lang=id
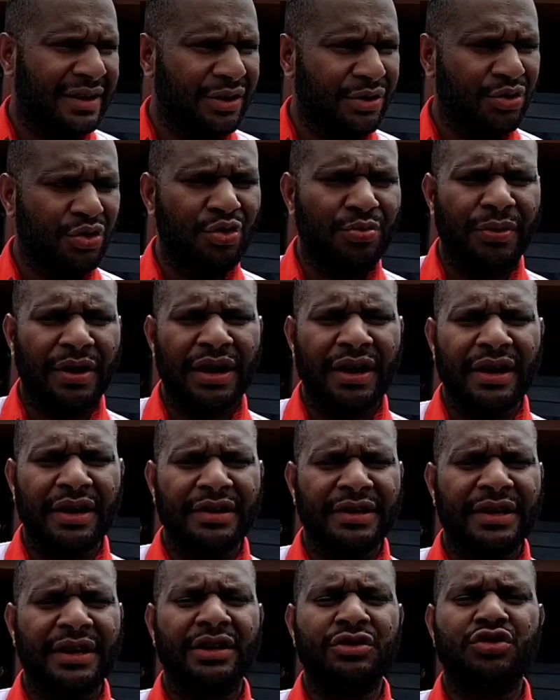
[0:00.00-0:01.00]

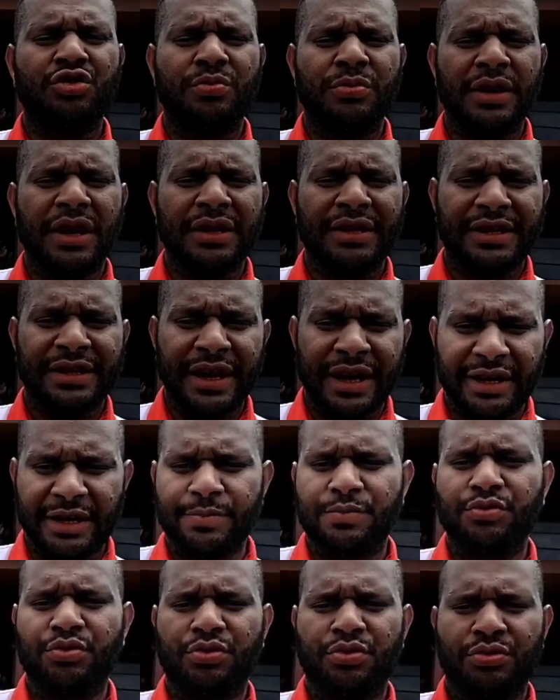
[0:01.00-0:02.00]
rumah dengan jumlah
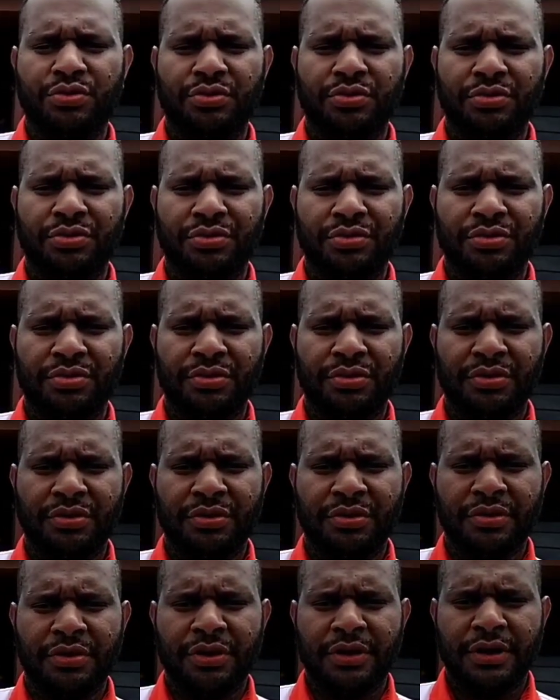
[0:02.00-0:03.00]
3000
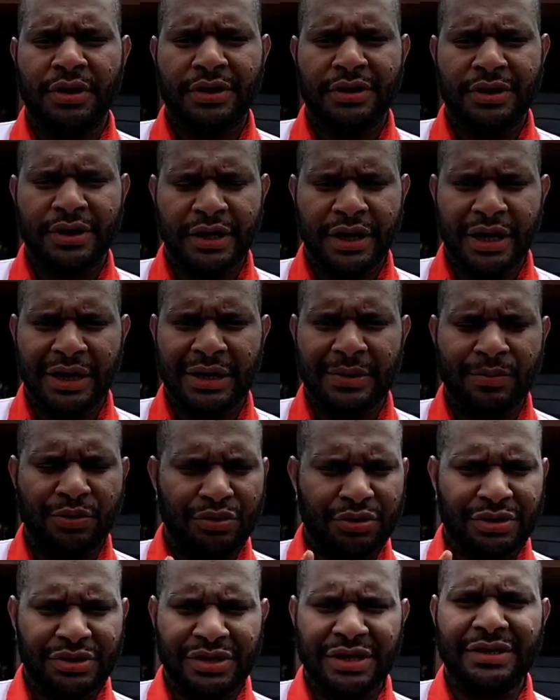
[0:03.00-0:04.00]
3.000
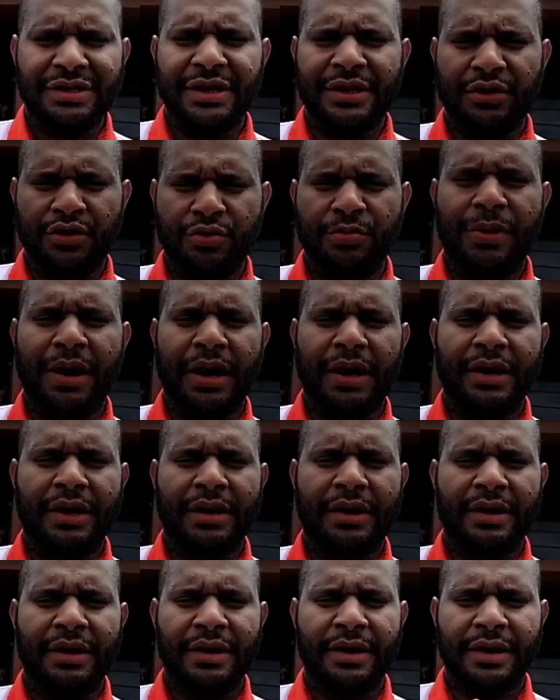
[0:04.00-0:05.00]
titik rumah.
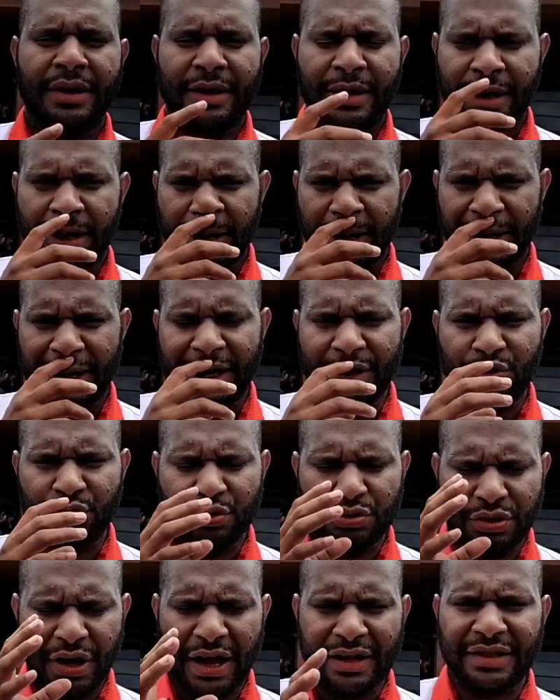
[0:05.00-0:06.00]
Nah,
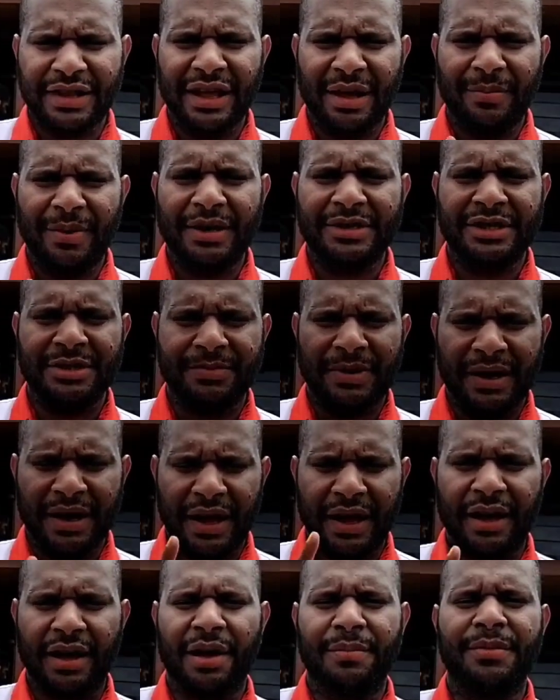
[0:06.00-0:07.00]
itu data yang maksimal
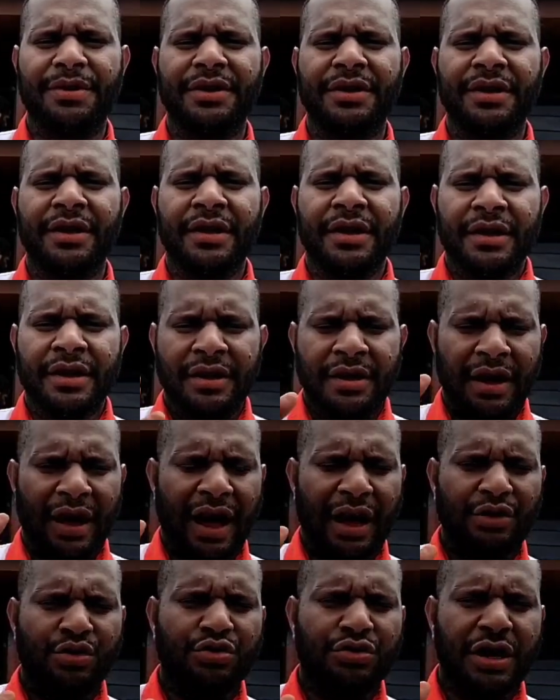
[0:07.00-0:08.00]
akan kami
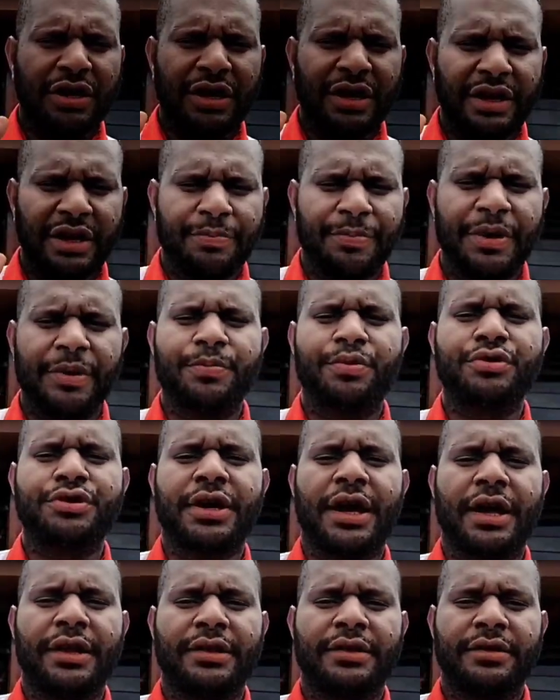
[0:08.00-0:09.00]
ajukan ke DPN
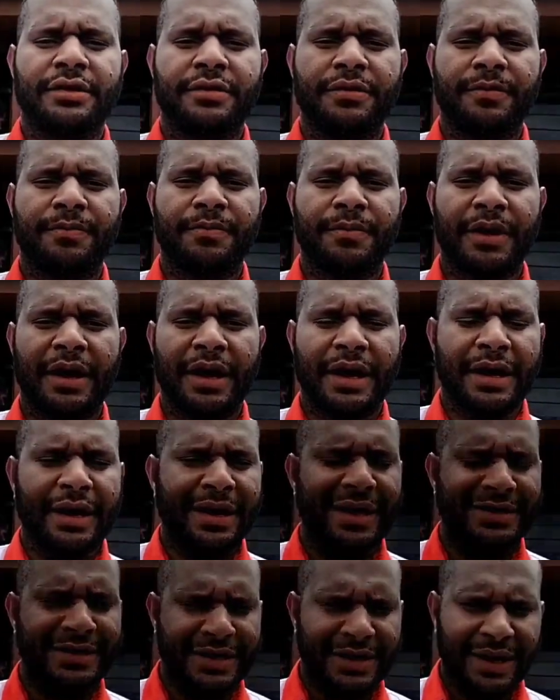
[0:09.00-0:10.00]
pusat. Nah,
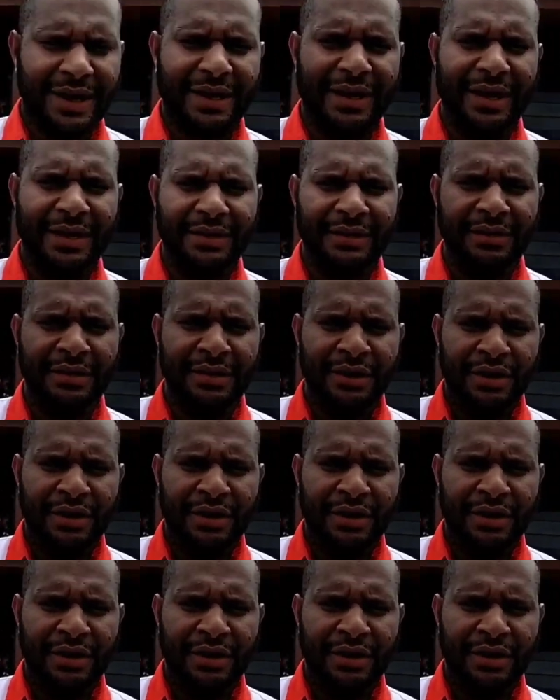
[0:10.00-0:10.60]
yang sekarang